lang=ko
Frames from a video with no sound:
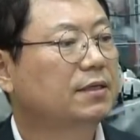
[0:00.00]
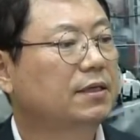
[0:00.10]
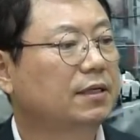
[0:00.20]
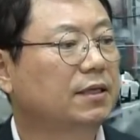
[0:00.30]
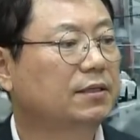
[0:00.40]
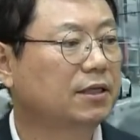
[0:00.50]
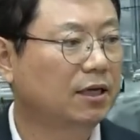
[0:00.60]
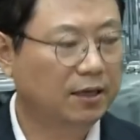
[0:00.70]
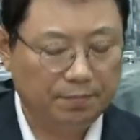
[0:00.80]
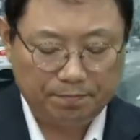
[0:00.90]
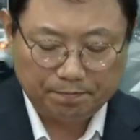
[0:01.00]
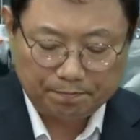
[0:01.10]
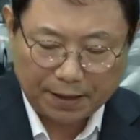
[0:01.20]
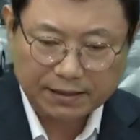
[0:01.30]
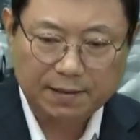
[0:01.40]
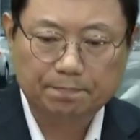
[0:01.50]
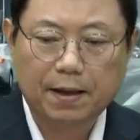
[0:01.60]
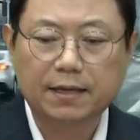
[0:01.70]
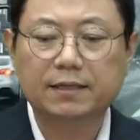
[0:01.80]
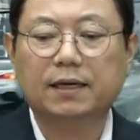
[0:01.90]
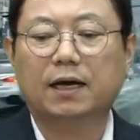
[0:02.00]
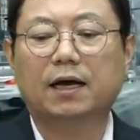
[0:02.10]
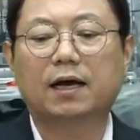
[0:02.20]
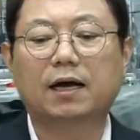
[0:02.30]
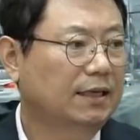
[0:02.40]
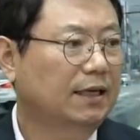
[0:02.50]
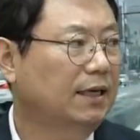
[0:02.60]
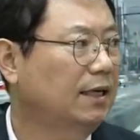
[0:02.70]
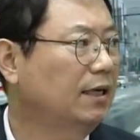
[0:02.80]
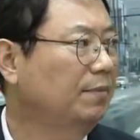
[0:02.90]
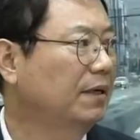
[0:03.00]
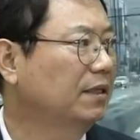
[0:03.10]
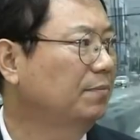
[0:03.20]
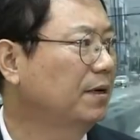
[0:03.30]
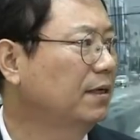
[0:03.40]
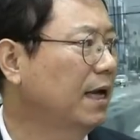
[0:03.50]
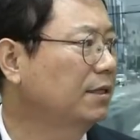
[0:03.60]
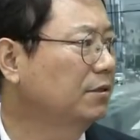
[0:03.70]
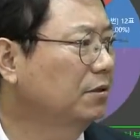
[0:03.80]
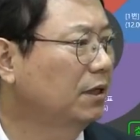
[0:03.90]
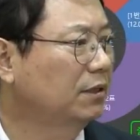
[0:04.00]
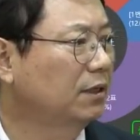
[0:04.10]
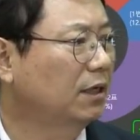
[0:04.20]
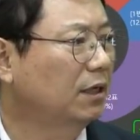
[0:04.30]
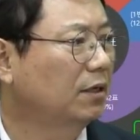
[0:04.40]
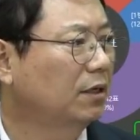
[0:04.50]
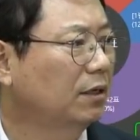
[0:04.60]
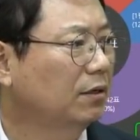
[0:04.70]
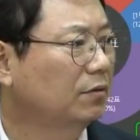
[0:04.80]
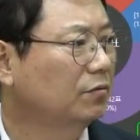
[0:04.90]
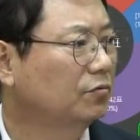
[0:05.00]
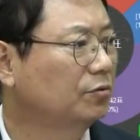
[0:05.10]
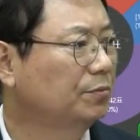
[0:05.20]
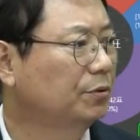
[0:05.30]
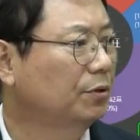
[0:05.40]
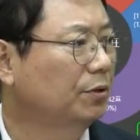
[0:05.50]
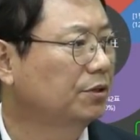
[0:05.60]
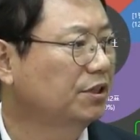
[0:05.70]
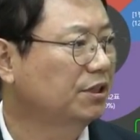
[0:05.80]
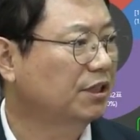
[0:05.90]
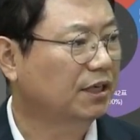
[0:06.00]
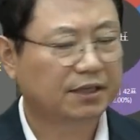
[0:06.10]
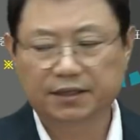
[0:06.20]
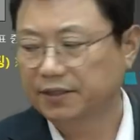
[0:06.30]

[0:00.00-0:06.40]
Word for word: 상대차 100대 빵이다. 아, 100대 빵은 아닌 것 같다. 투표 시작.